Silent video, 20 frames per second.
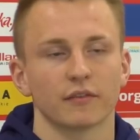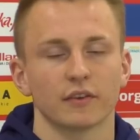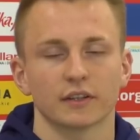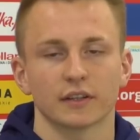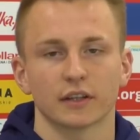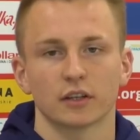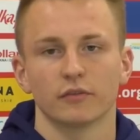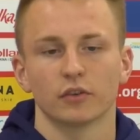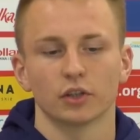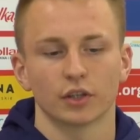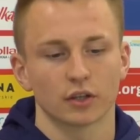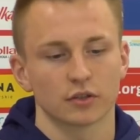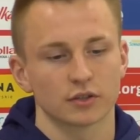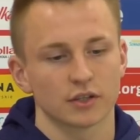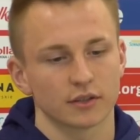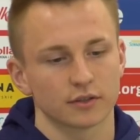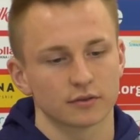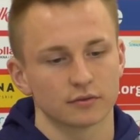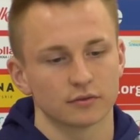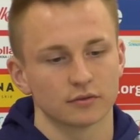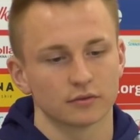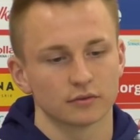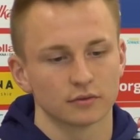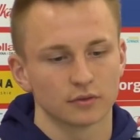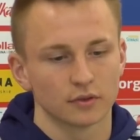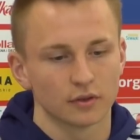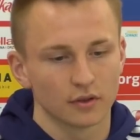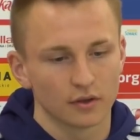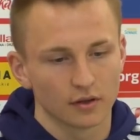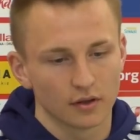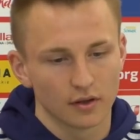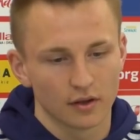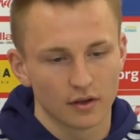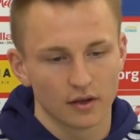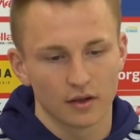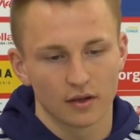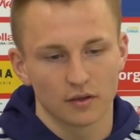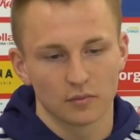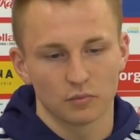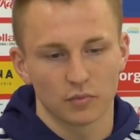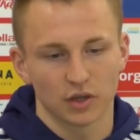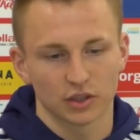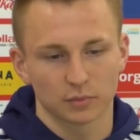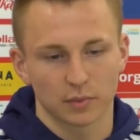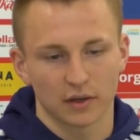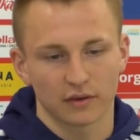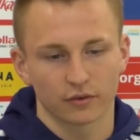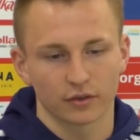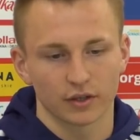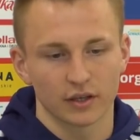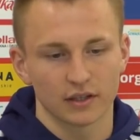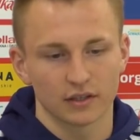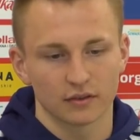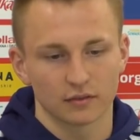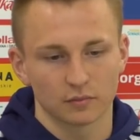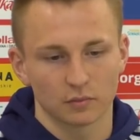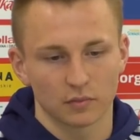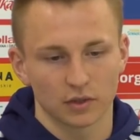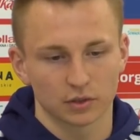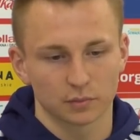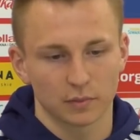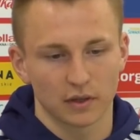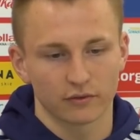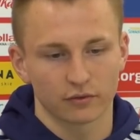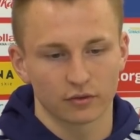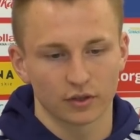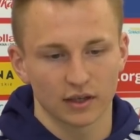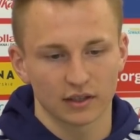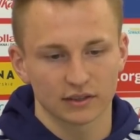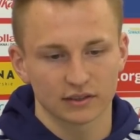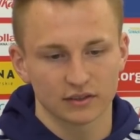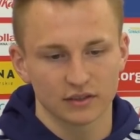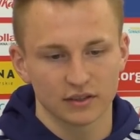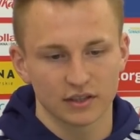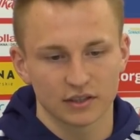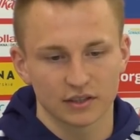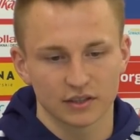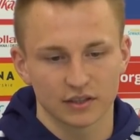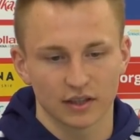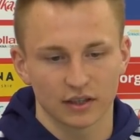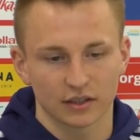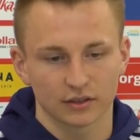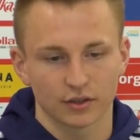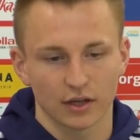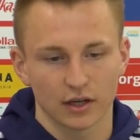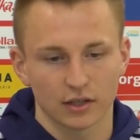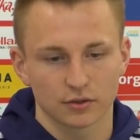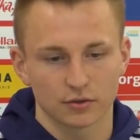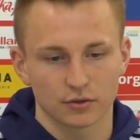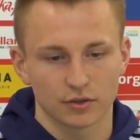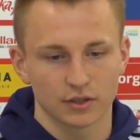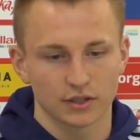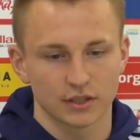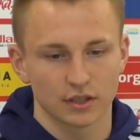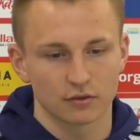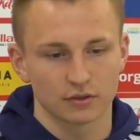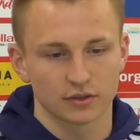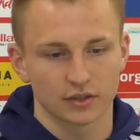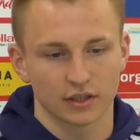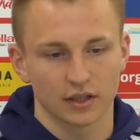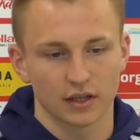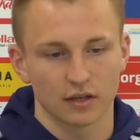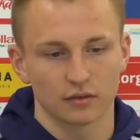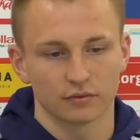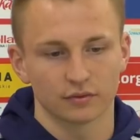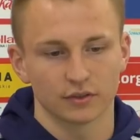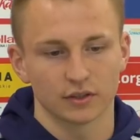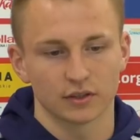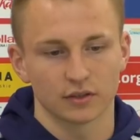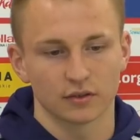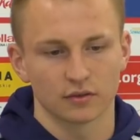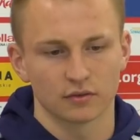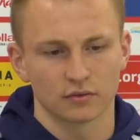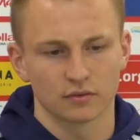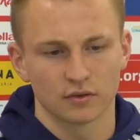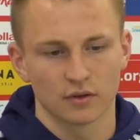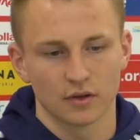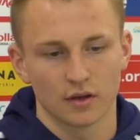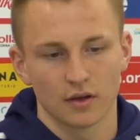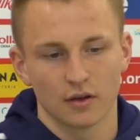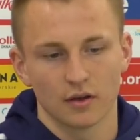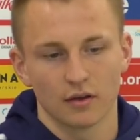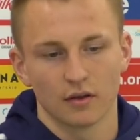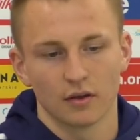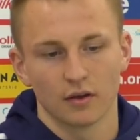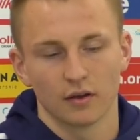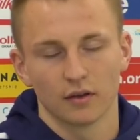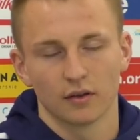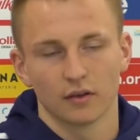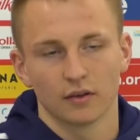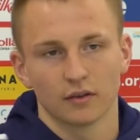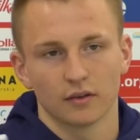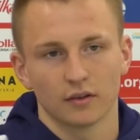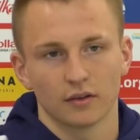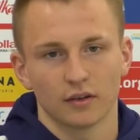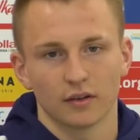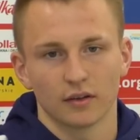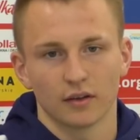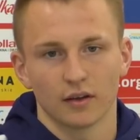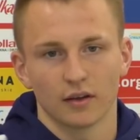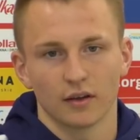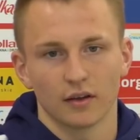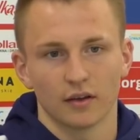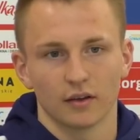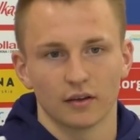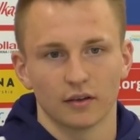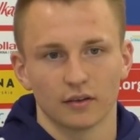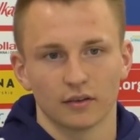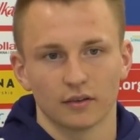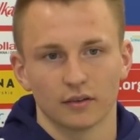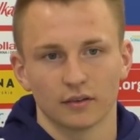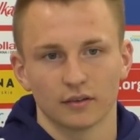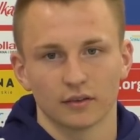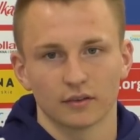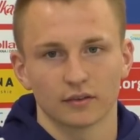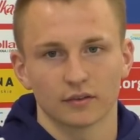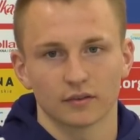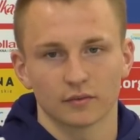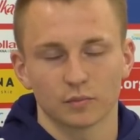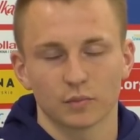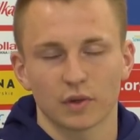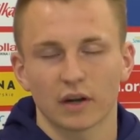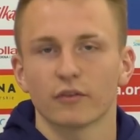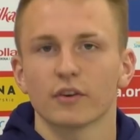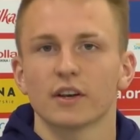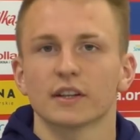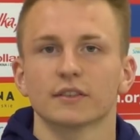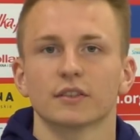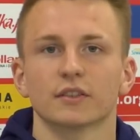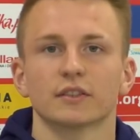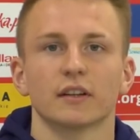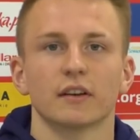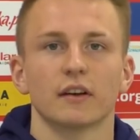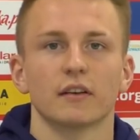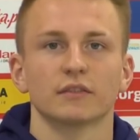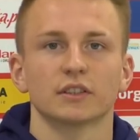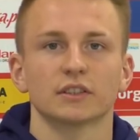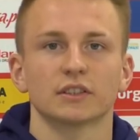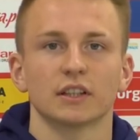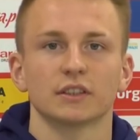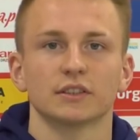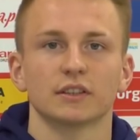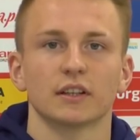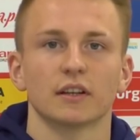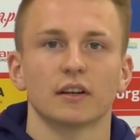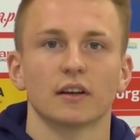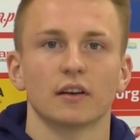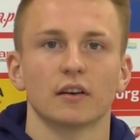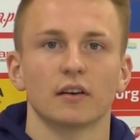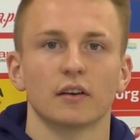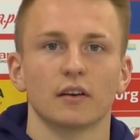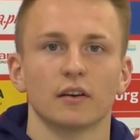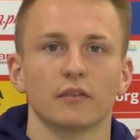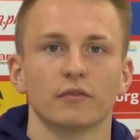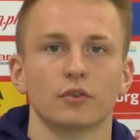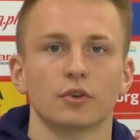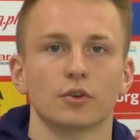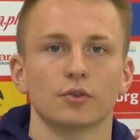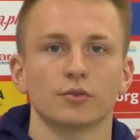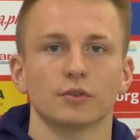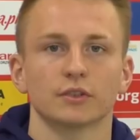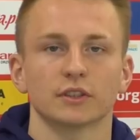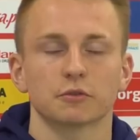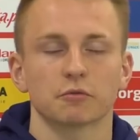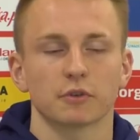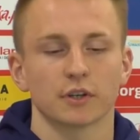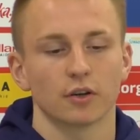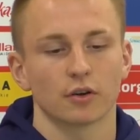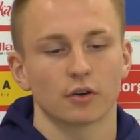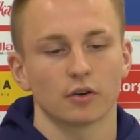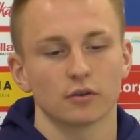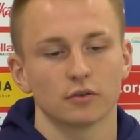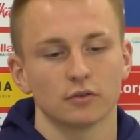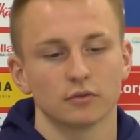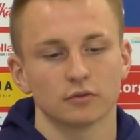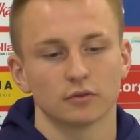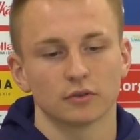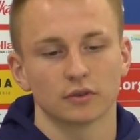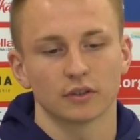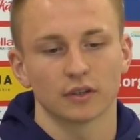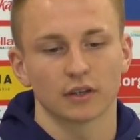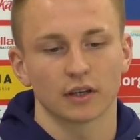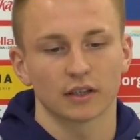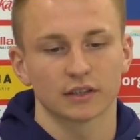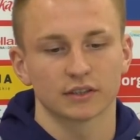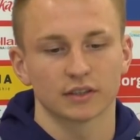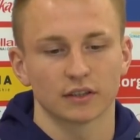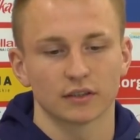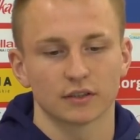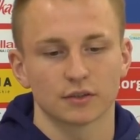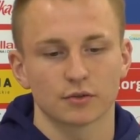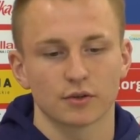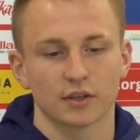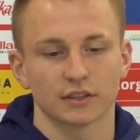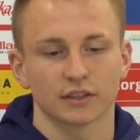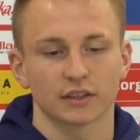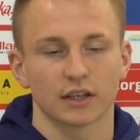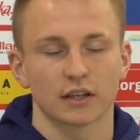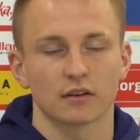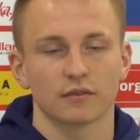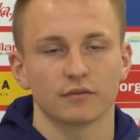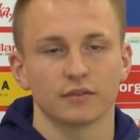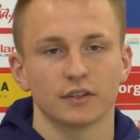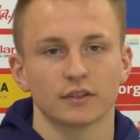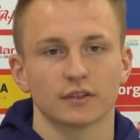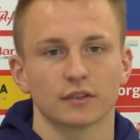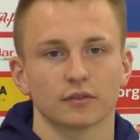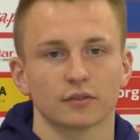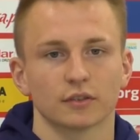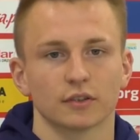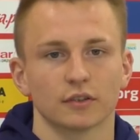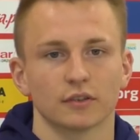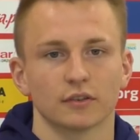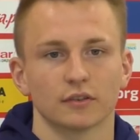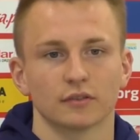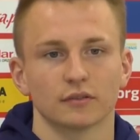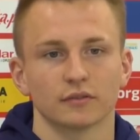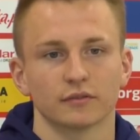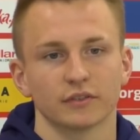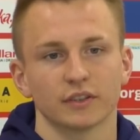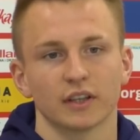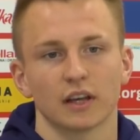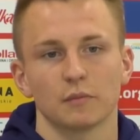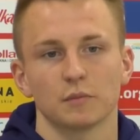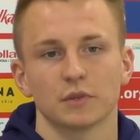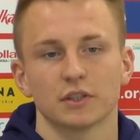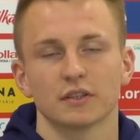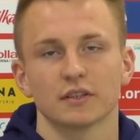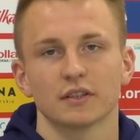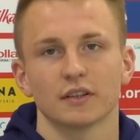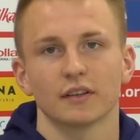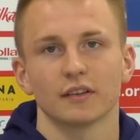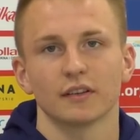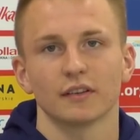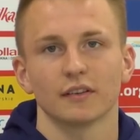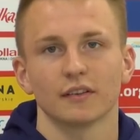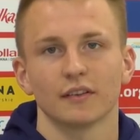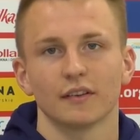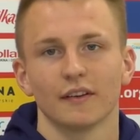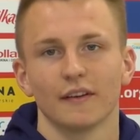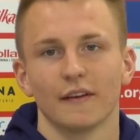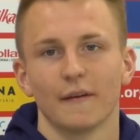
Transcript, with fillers: najwięcej tego wolnego czasu. Masz prawo, je, masz prawo jazdy? Jeśli tak, to jak czujesz się za kierownicą? Eee, prawo jazdy dostałem w zasadzie w grudniu zeszłego roku. Jak się czuję za kierownicą, to wydaje mi się, że,